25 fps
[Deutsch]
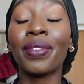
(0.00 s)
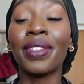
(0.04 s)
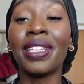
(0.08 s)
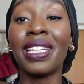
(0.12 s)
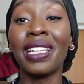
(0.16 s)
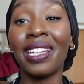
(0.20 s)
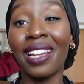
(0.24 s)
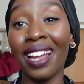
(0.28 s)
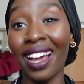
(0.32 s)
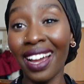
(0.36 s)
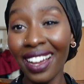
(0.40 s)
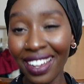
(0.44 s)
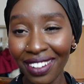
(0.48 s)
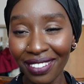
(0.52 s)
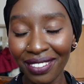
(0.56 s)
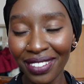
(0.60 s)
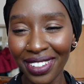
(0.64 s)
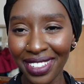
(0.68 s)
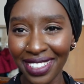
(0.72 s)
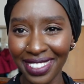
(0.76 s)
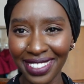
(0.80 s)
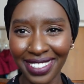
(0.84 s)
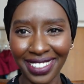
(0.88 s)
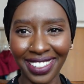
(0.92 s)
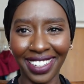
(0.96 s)
die lachen,
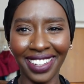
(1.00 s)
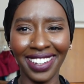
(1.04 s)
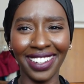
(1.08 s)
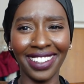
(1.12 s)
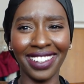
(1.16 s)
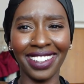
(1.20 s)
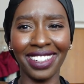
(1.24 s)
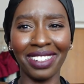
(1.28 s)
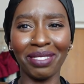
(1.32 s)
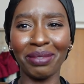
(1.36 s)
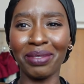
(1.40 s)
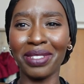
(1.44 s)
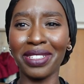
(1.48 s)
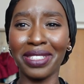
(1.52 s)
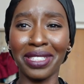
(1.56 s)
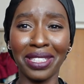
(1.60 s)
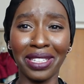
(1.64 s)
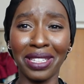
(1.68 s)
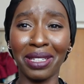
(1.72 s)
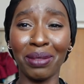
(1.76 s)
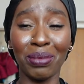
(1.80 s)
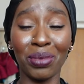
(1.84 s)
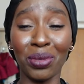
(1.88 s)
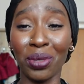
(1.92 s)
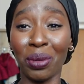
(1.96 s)
wenn ich sage, ähm, dass
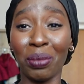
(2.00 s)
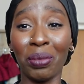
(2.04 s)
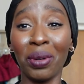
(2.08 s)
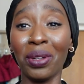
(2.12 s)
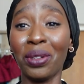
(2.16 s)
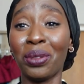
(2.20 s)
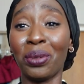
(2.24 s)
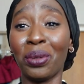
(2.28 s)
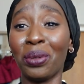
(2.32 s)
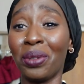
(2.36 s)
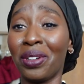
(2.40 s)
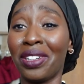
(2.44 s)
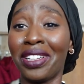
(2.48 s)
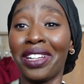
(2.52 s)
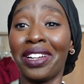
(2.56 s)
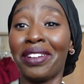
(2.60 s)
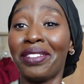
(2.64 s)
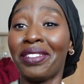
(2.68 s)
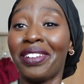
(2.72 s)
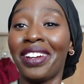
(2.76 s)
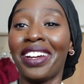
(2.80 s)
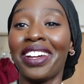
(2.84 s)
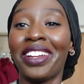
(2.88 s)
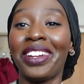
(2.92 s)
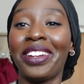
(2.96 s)
ich im Sommer
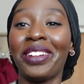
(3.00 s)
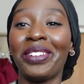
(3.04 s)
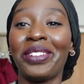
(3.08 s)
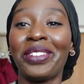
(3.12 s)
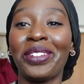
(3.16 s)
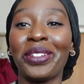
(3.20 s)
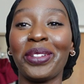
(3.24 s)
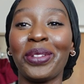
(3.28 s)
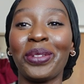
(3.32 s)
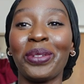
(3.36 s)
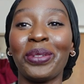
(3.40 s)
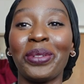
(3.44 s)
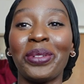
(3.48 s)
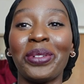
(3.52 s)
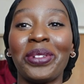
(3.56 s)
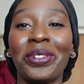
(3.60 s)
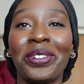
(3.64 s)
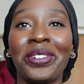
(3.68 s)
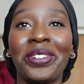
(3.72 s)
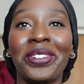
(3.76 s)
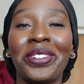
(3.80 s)
dunkler werde und ich so,